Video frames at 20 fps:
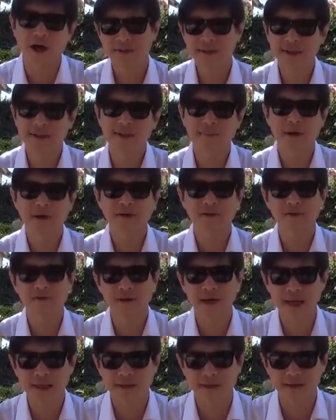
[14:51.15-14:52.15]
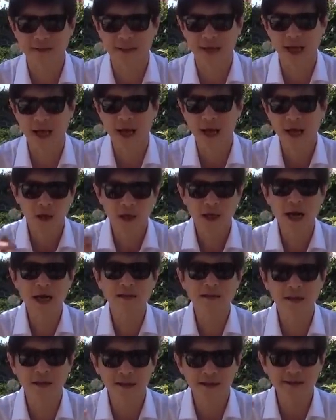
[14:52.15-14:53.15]
这次毛泽东看上谁了？
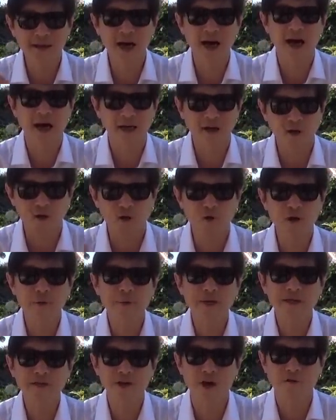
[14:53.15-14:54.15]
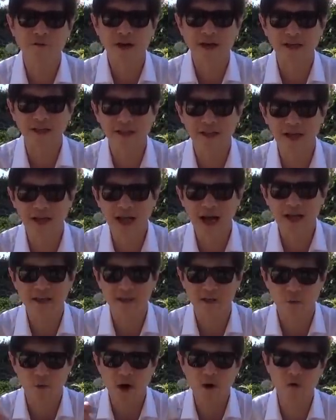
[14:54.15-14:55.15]
看上了上海的红卫兵造反的这个干
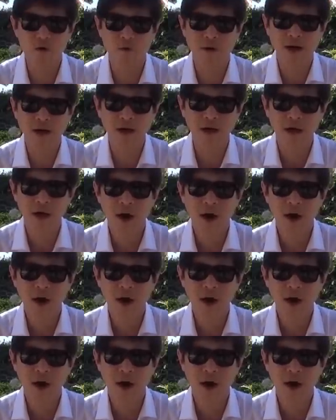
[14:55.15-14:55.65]
事王洪文。